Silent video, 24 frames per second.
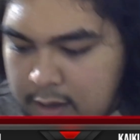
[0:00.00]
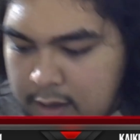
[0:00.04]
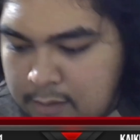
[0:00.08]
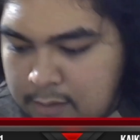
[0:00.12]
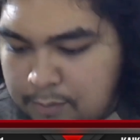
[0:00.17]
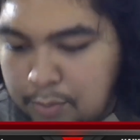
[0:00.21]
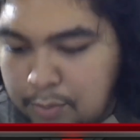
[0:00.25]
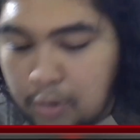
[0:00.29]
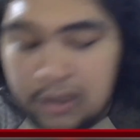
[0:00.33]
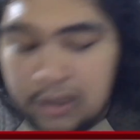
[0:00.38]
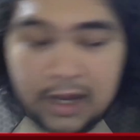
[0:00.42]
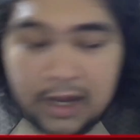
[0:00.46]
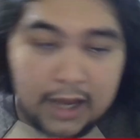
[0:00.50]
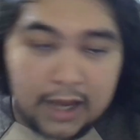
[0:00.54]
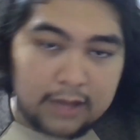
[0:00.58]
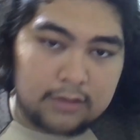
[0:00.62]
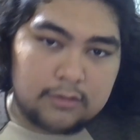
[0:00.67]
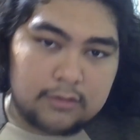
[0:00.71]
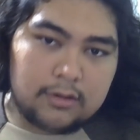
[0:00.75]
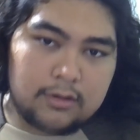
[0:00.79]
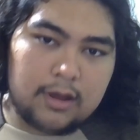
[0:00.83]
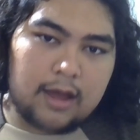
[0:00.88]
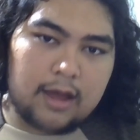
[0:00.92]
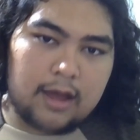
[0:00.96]
Porém,
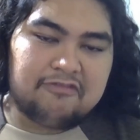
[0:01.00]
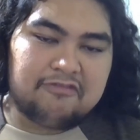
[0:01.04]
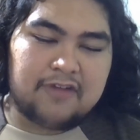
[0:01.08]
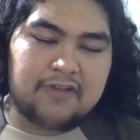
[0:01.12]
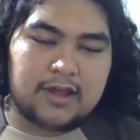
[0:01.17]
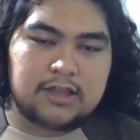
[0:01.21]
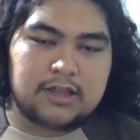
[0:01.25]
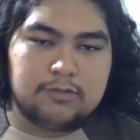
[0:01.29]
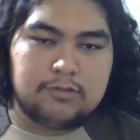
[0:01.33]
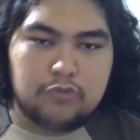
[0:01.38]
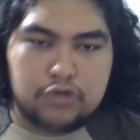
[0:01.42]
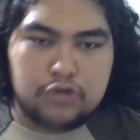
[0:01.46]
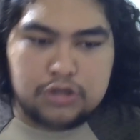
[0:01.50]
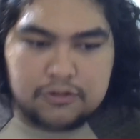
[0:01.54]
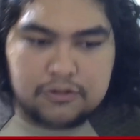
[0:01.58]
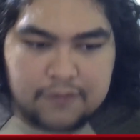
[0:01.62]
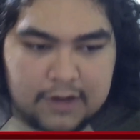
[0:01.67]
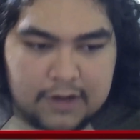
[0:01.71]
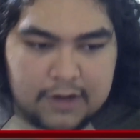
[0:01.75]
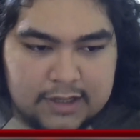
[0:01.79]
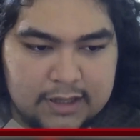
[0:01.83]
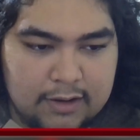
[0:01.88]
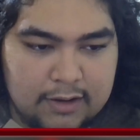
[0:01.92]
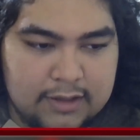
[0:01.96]
a fase
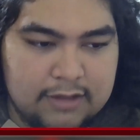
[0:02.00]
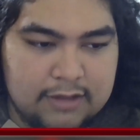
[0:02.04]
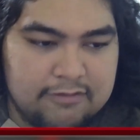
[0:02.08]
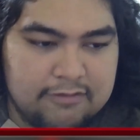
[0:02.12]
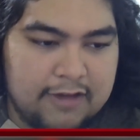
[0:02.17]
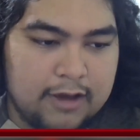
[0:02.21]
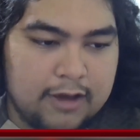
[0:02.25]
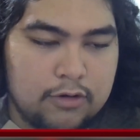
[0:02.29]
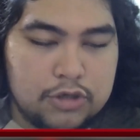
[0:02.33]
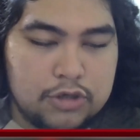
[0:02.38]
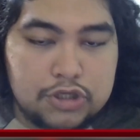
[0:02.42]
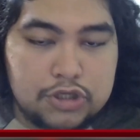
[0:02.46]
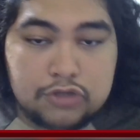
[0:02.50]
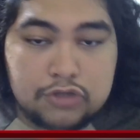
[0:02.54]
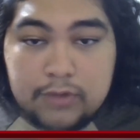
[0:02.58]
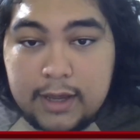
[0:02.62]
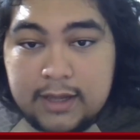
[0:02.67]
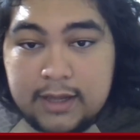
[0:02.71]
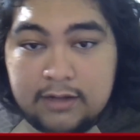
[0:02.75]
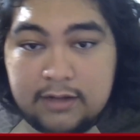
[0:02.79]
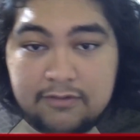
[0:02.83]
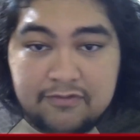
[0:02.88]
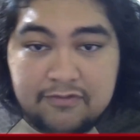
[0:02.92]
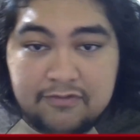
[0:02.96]
multiversal ainda vai continuar,
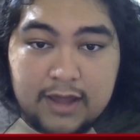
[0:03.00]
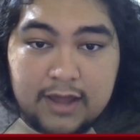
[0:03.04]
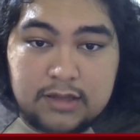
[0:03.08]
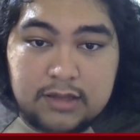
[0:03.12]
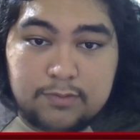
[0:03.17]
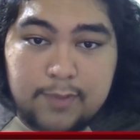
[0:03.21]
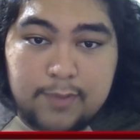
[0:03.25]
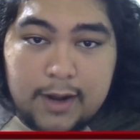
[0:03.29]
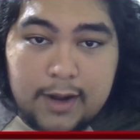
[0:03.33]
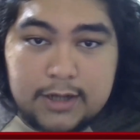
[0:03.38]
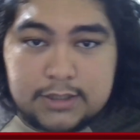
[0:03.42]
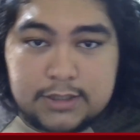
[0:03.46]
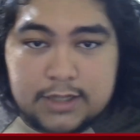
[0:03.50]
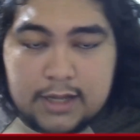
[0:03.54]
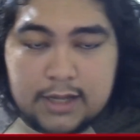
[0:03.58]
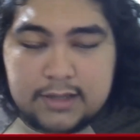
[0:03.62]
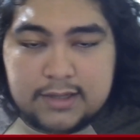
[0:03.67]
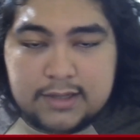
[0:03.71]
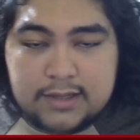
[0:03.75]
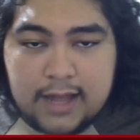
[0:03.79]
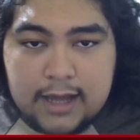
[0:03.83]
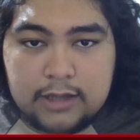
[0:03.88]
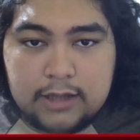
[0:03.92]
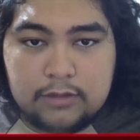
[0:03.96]
ele faz parte da
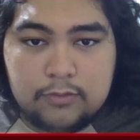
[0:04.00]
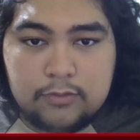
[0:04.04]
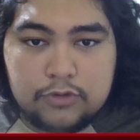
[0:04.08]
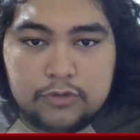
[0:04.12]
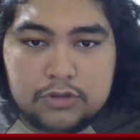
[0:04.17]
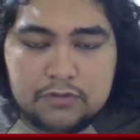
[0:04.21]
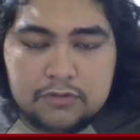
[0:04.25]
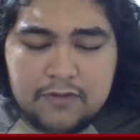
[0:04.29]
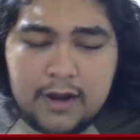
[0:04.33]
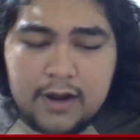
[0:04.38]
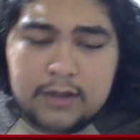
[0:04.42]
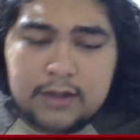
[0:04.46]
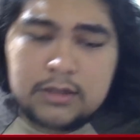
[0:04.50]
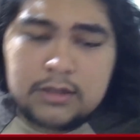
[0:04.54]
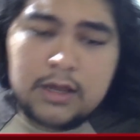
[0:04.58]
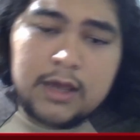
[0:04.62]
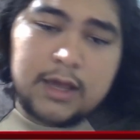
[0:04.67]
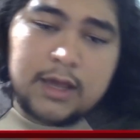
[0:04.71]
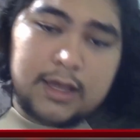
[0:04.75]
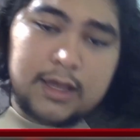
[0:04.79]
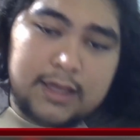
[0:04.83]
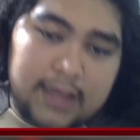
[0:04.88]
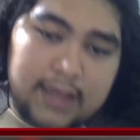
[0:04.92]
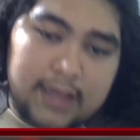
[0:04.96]
saga do multiverso
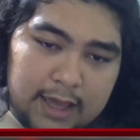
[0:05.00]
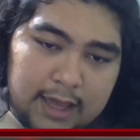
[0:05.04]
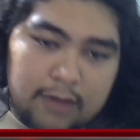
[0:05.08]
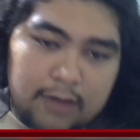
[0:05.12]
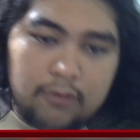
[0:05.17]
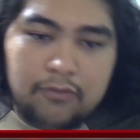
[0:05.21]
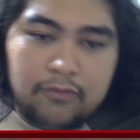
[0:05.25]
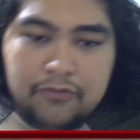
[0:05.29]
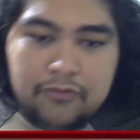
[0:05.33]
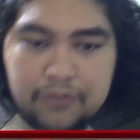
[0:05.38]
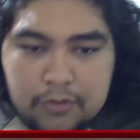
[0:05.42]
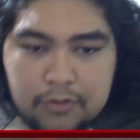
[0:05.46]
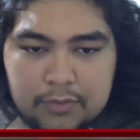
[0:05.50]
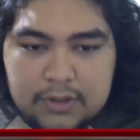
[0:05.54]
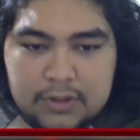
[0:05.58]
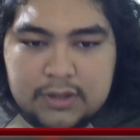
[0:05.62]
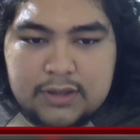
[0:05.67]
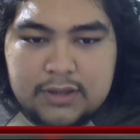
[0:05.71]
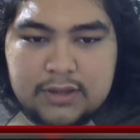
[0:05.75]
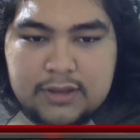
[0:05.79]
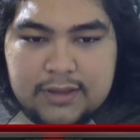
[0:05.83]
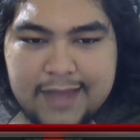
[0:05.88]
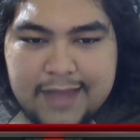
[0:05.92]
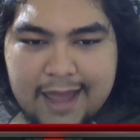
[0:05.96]
e o filme
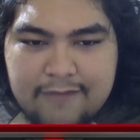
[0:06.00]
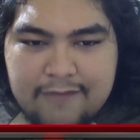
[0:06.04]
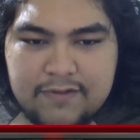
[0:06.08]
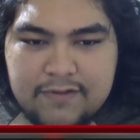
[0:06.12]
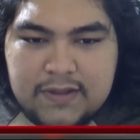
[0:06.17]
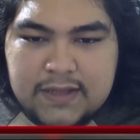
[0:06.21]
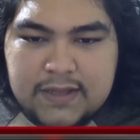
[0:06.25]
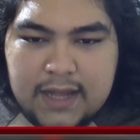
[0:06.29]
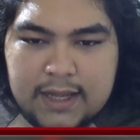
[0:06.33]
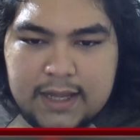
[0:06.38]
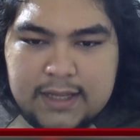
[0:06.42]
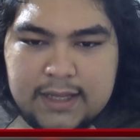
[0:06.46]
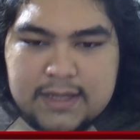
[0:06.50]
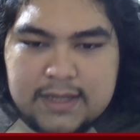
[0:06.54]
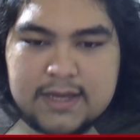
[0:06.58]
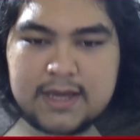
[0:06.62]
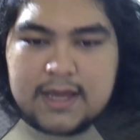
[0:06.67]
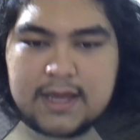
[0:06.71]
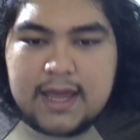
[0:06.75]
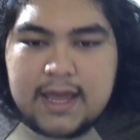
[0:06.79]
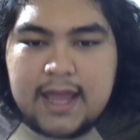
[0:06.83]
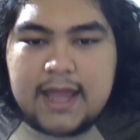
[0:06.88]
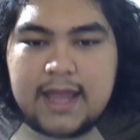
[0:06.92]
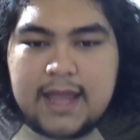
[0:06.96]
deve sair
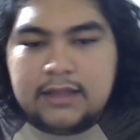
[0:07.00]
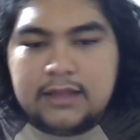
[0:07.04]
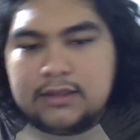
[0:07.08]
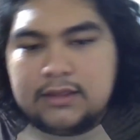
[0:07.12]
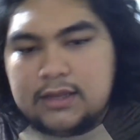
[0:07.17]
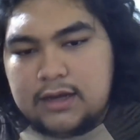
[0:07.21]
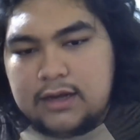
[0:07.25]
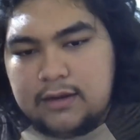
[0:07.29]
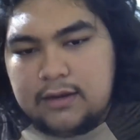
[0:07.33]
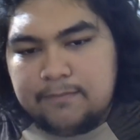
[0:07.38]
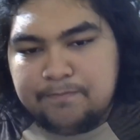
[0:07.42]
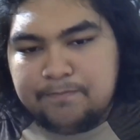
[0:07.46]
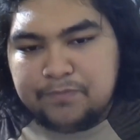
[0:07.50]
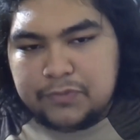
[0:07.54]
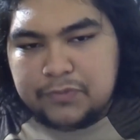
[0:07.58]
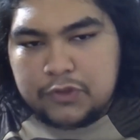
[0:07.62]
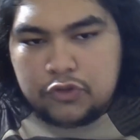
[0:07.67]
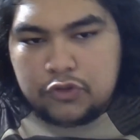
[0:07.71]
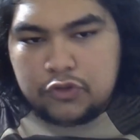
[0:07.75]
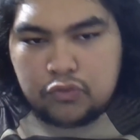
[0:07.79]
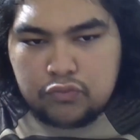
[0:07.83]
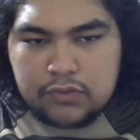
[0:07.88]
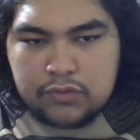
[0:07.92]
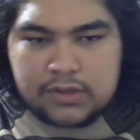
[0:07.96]
entre
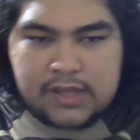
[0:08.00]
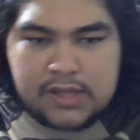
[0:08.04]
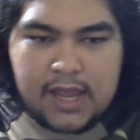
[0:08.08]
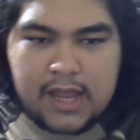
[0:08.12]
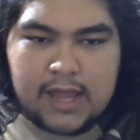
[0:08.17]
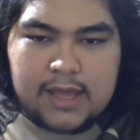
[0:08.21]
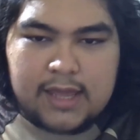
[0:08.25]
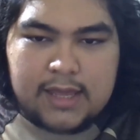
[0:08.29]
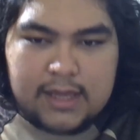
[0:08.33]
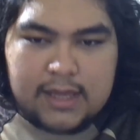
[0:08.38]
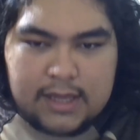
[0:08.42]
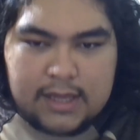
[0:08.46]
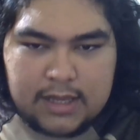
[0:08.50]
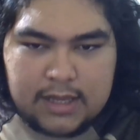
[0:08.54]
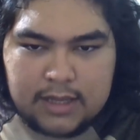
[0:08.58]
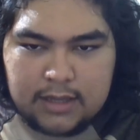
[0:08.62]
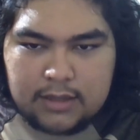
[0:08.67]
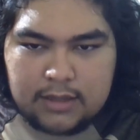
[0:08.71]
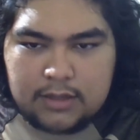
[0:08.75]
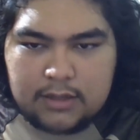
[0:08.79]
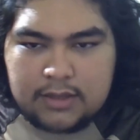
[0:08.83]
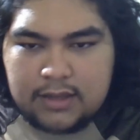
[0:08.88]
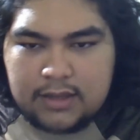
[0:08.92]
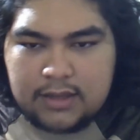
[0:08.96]
Doomsday e
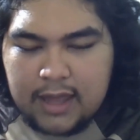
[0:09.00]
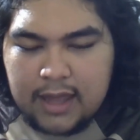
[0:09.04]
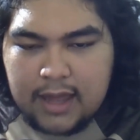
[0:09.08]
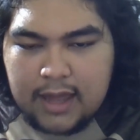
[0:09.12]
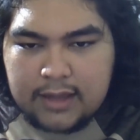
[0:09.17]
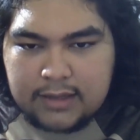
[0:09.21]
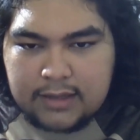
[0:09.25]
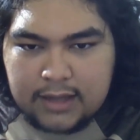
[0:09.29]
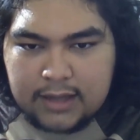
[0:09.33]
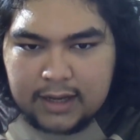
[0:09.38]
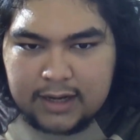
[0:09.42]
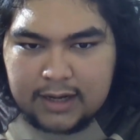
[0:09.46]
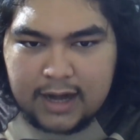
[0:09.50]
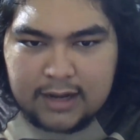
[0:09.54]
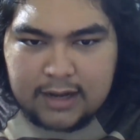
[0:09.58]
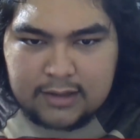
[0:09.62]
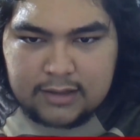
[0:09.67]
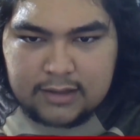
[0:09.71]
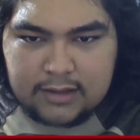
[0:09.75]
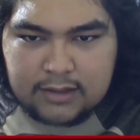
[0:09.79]
Guerras Secretas.